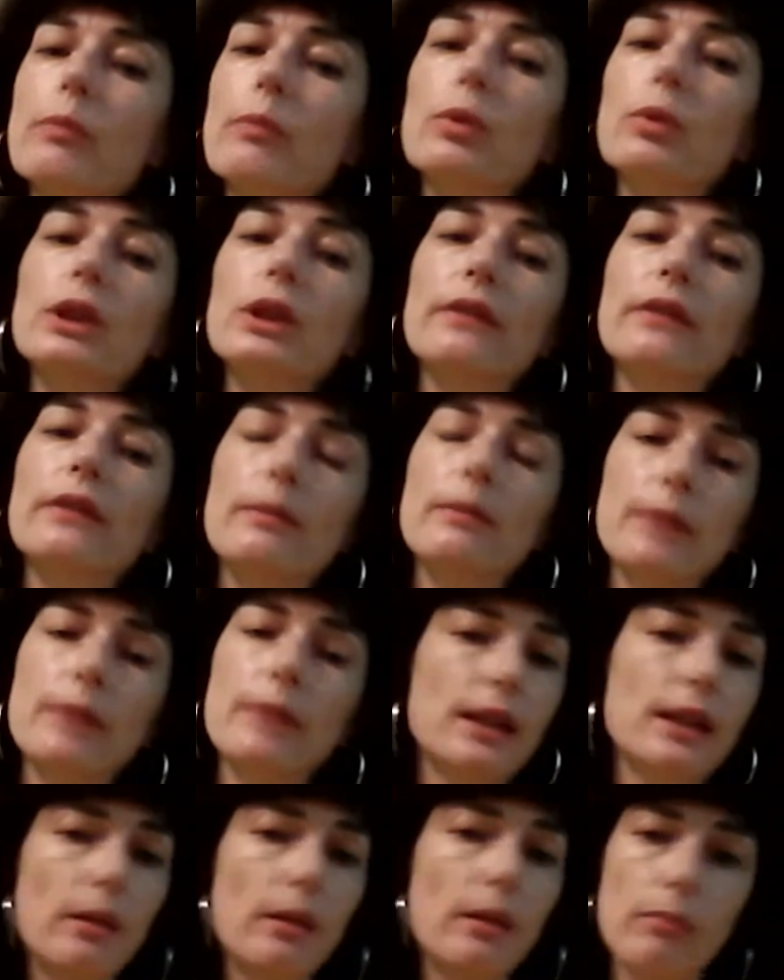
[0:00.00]
свободного
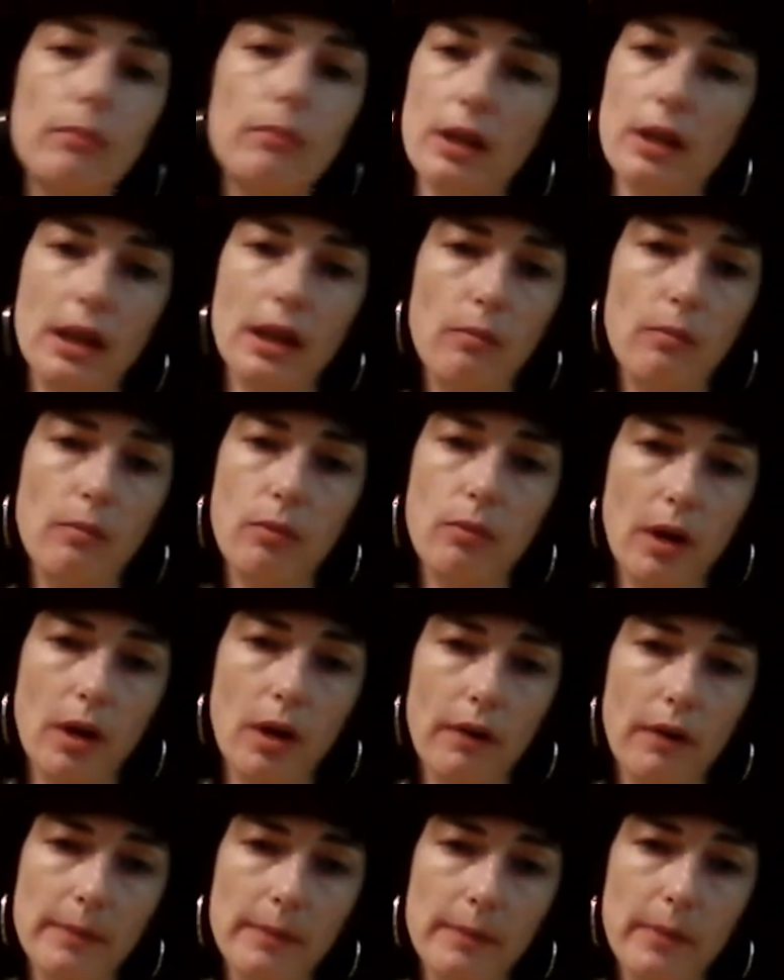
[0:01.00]
не было
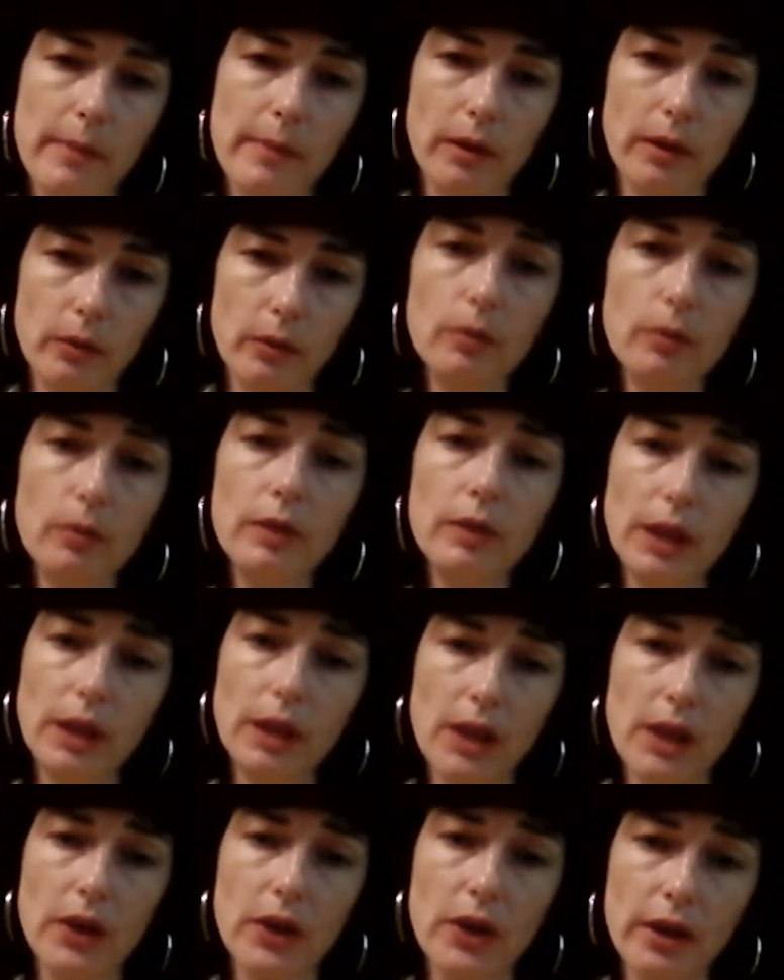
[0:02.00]
набора в аспирантуру на
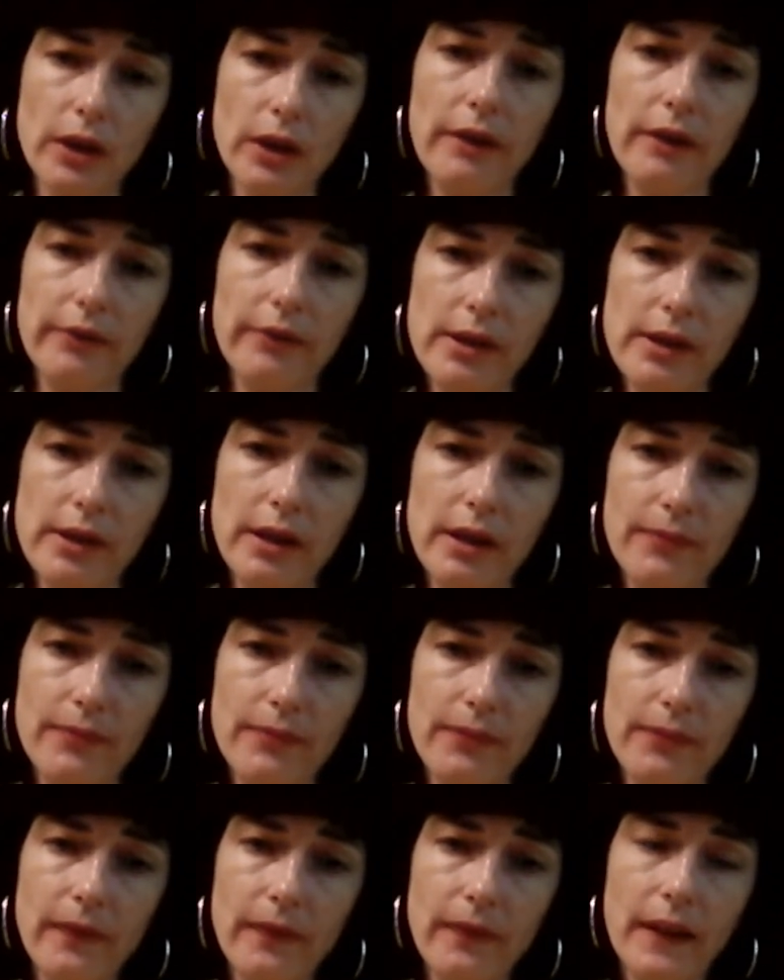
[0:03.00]
нашей кафедре.
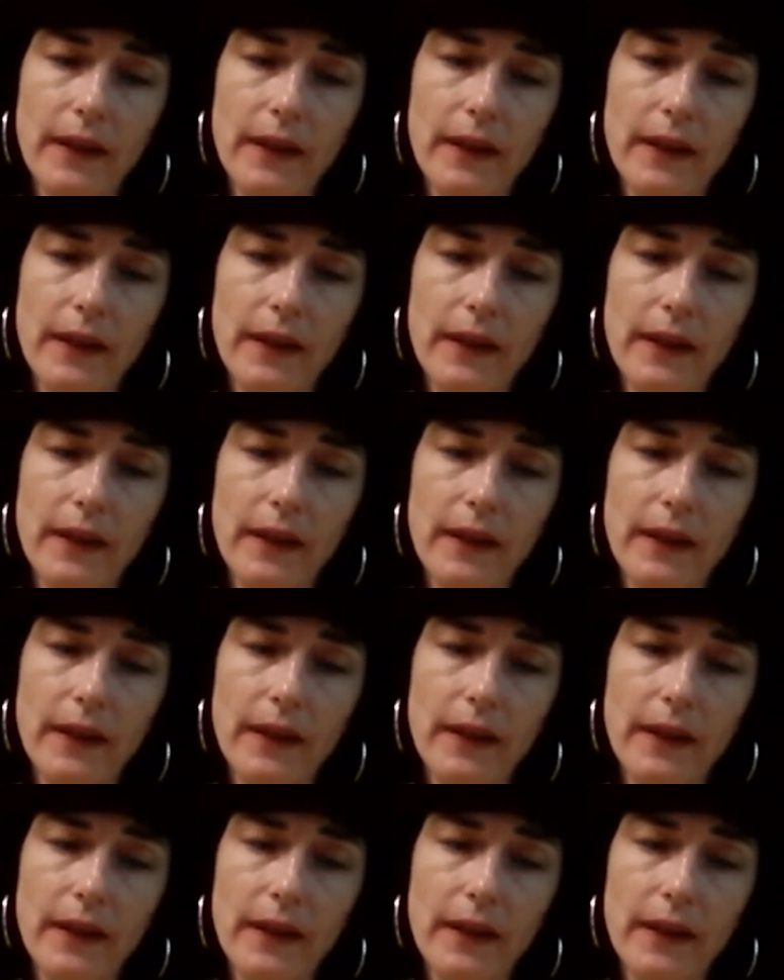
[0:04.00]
